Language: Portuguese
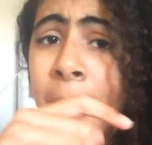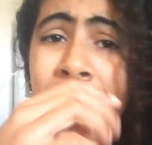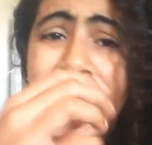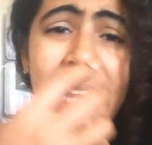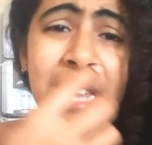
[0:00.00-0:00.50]

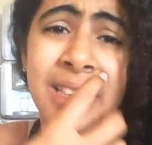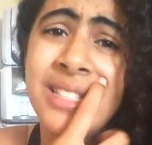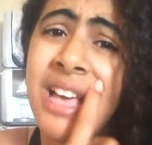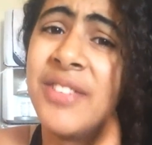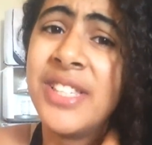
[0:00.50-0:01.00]
Bem que ela
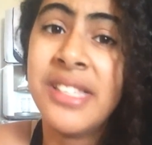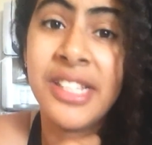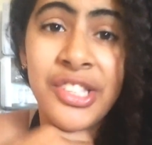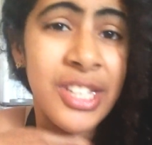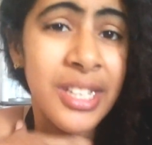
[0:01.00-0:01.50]
disse que é
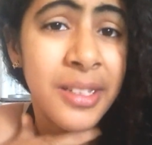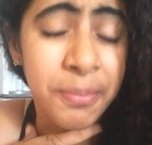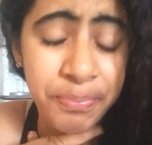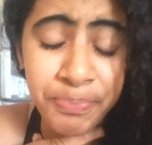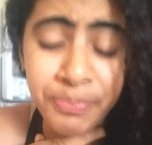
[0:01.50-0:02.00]
viciante,
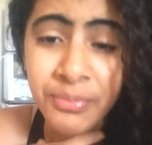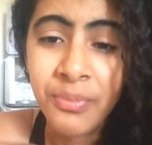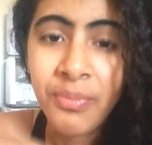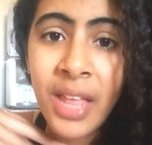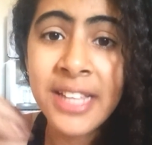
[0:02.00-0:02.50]
gente.
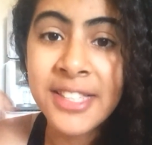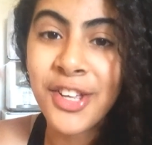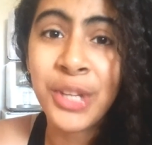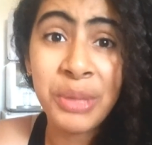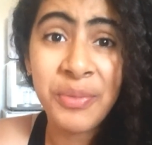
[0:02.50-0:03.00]
Antes
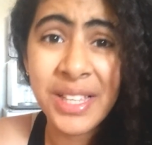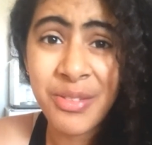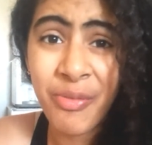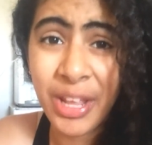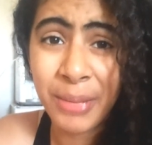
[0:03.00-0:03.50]
eu não
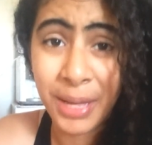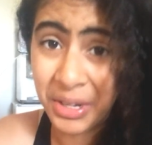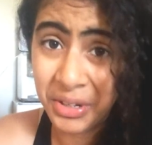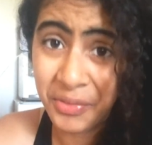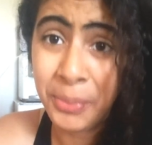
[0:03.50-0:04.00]
tivesse feito, porque
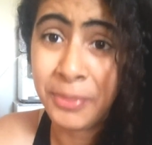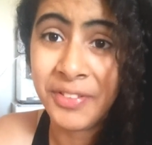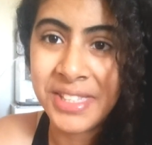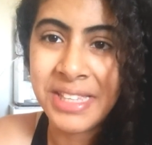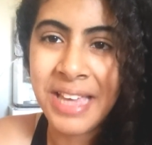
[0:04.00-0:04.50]
agora eu vou me
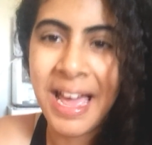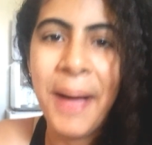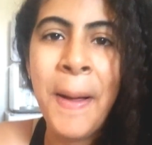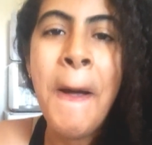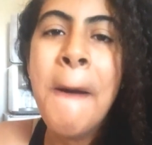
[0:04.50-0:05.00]

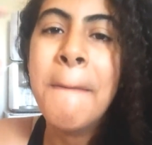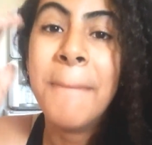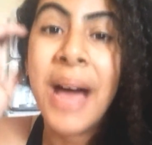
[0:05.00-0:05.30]
viciar.